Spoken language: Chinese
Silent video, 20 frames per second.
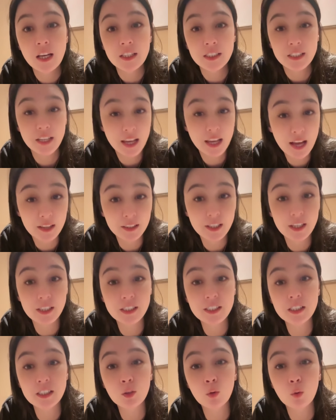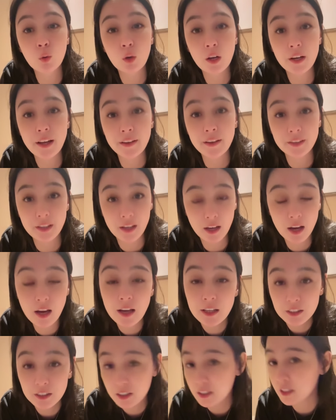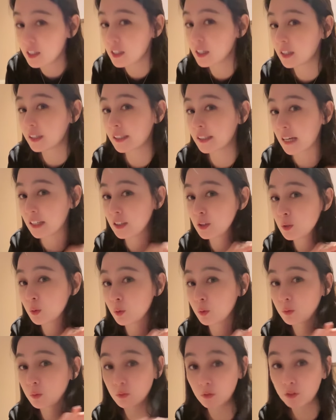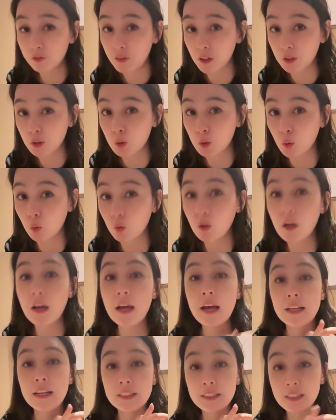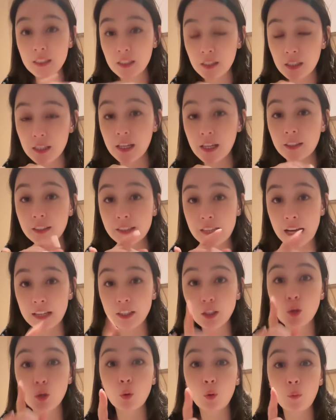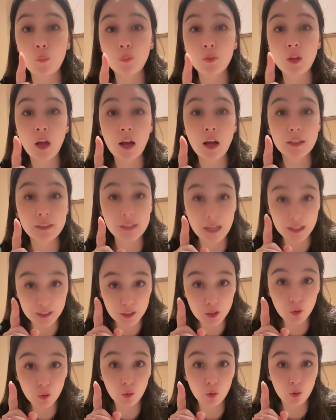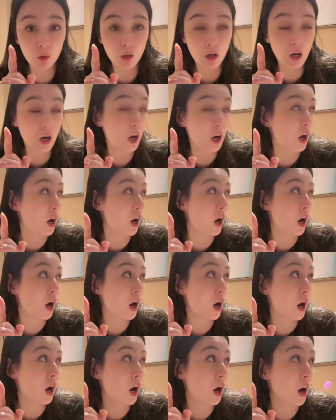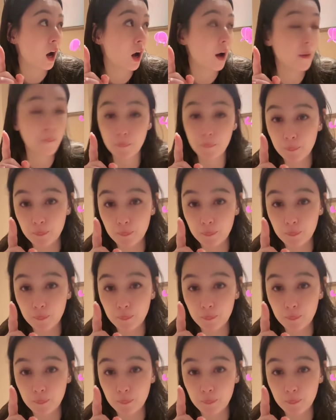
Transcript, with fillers: 前两天辛苦了两天，今天咱就放松，今天咱就咱就呃